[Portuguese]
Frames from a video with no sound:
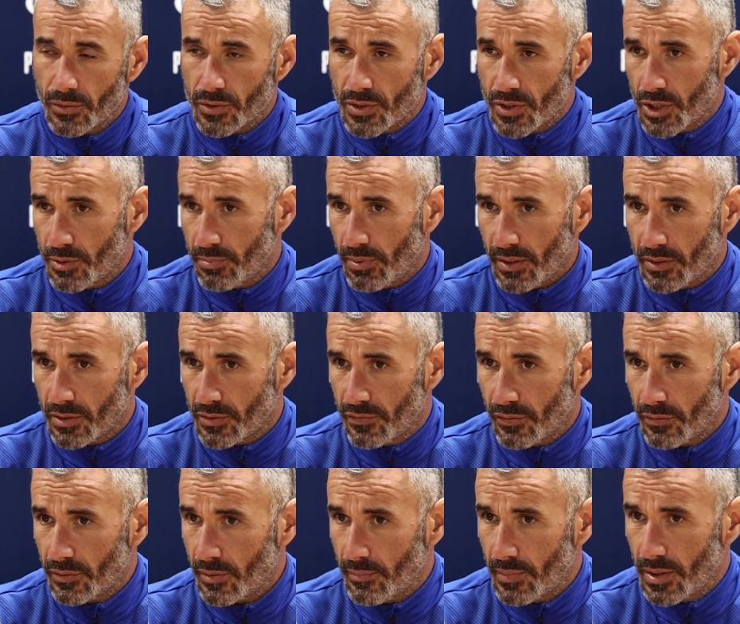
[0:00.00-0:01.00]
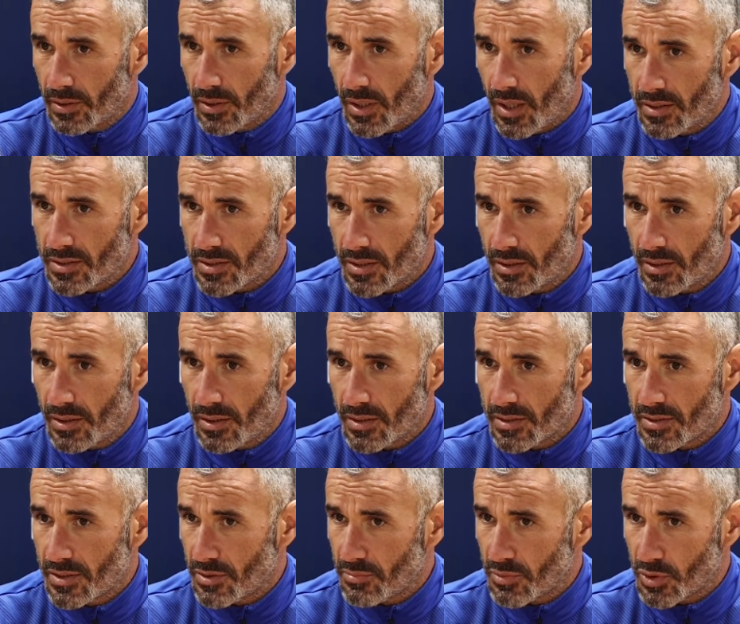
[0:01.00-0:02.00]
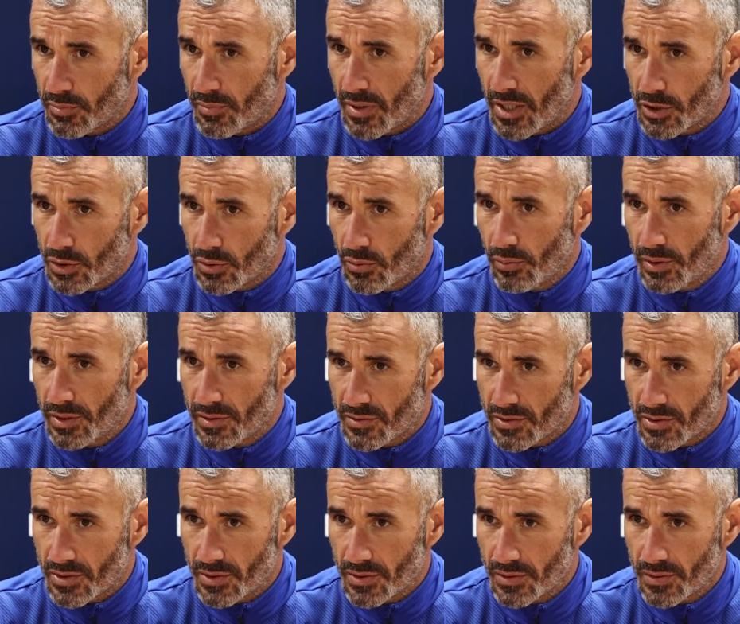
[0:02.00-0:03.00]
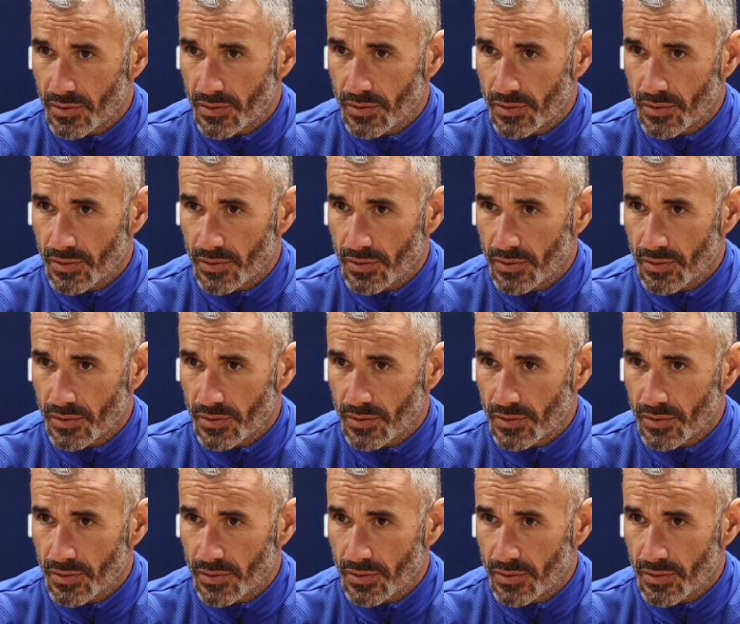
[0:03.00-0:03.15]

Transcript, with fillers: dos aspectos fundamentais é sermos mais coesos